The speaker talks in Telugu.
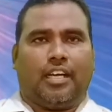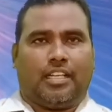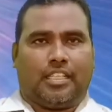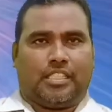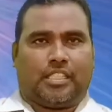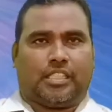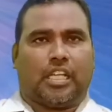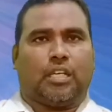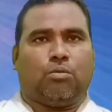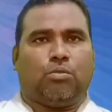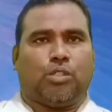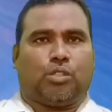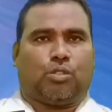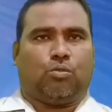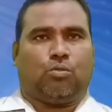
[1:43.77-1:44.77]
ఆయన
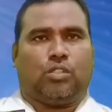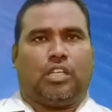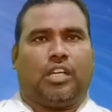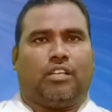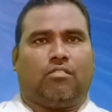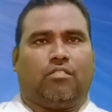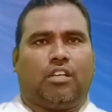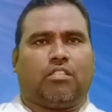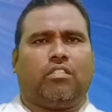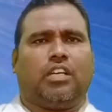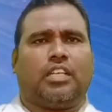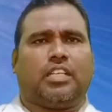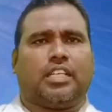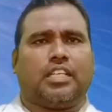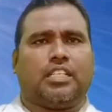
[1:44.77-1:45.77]
సెలవిస్తూ ఉన్నా
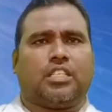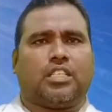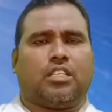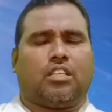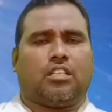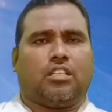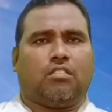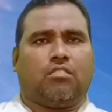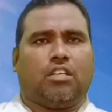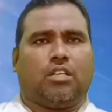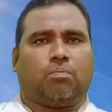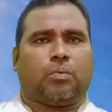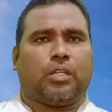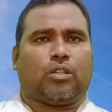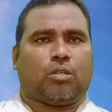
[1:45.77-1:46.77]
ఒకవేళ గడిచిన రెండు వేల
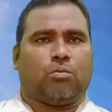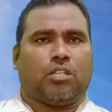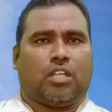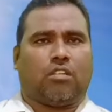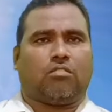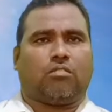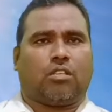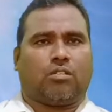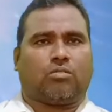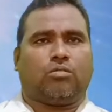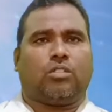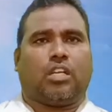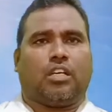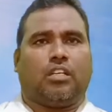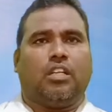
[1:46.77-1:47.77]
పంతొమ్మిది అంతా
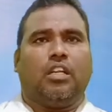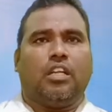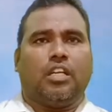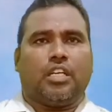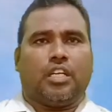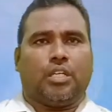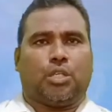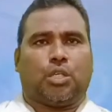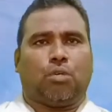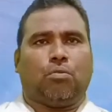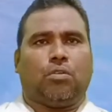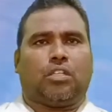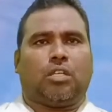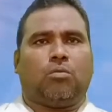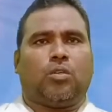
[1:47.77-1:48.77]
కూడా నీ
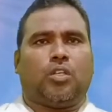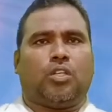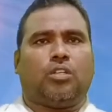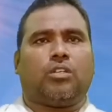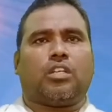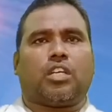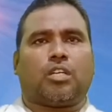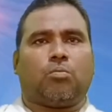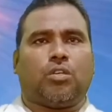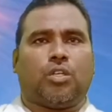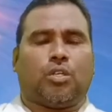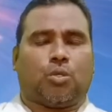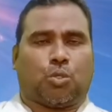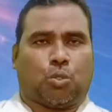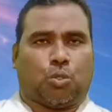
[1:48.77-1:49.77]
జీవితంలో ఎన్నో
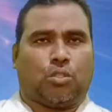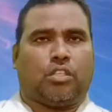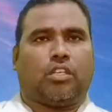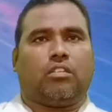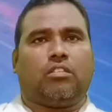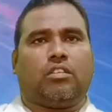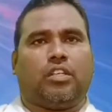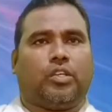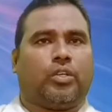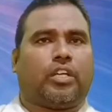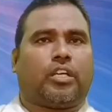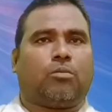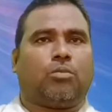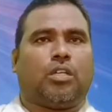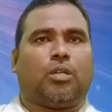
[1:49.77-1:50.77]
రకములైన శోధనలు ఎన్నో
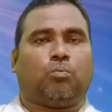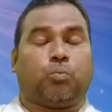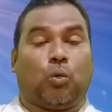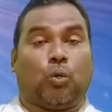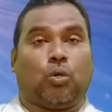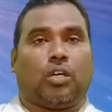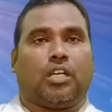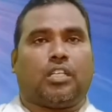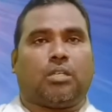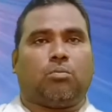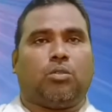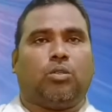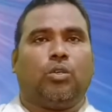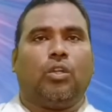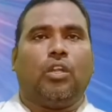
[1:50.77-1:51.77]
రకములైన
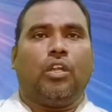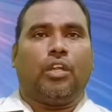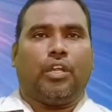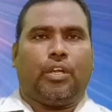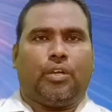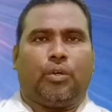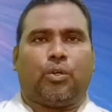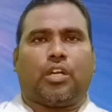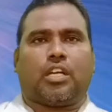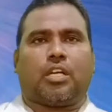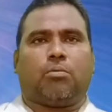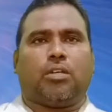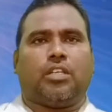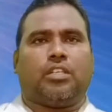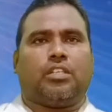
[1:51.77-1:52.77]
పోరాటములు ఎన్నో
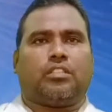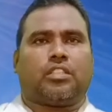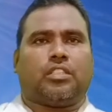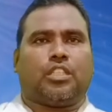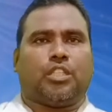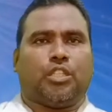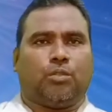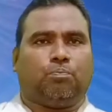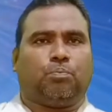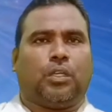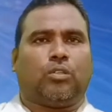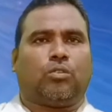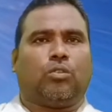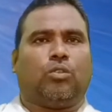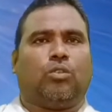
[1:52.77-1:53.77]
రకములైనటువంటి
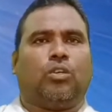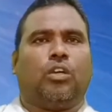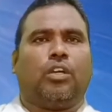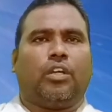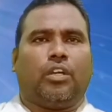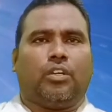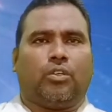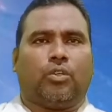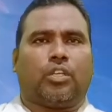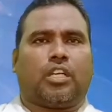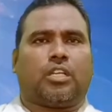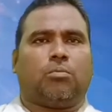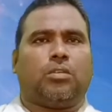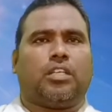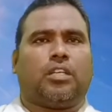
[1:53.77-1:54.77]
ఇబ్బందులు ఎన్నో
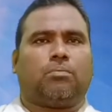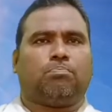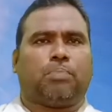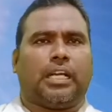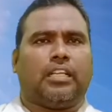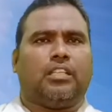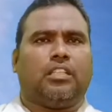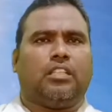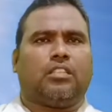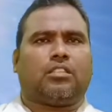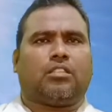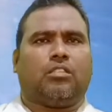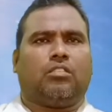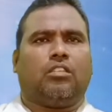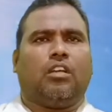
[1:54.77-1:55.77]
రకములైన
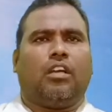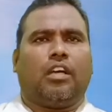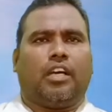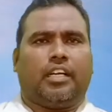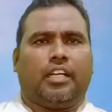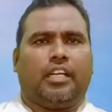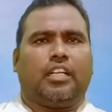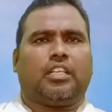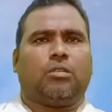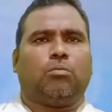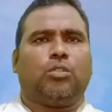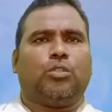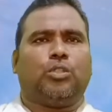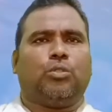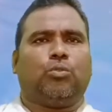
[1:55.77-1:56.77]
బలహీనతలు
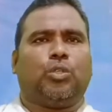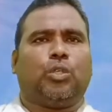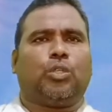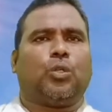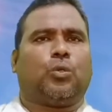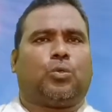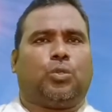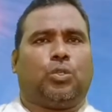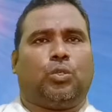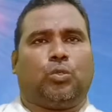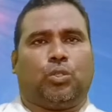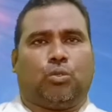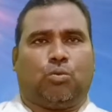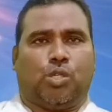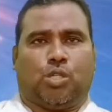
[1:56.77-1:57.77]
అనేకంలో నీవు ఎదుర్కొని
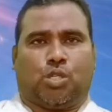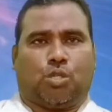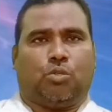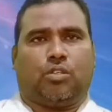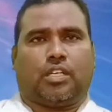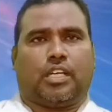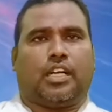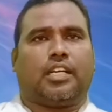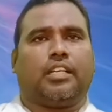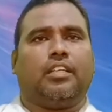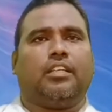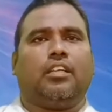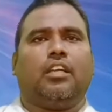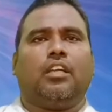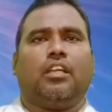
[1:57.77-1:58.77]
ఉండవచ్చు
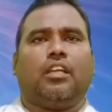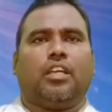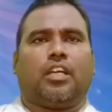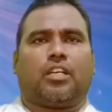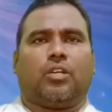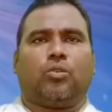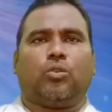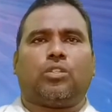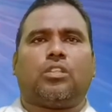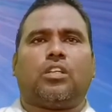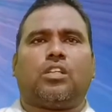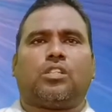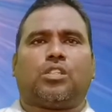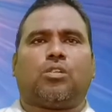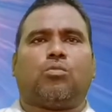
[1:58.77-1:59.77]
కానీ యొక్క
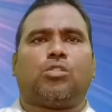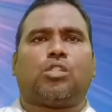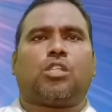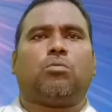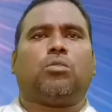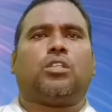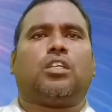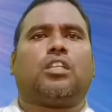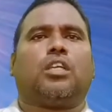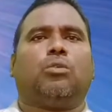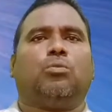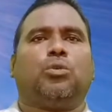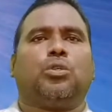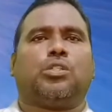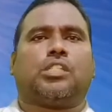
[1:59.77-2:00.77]
నూతన సంవత్సరంలో నా
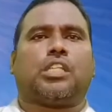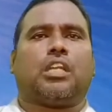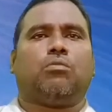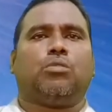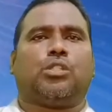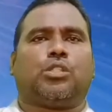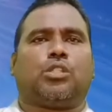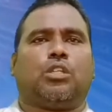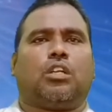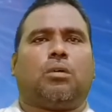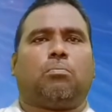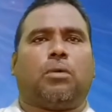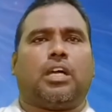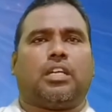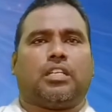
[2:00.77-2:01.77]
దేవుడు సెలవిస్తున్న
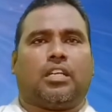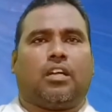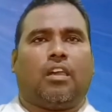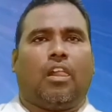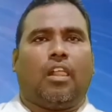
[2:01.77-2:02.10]
మాట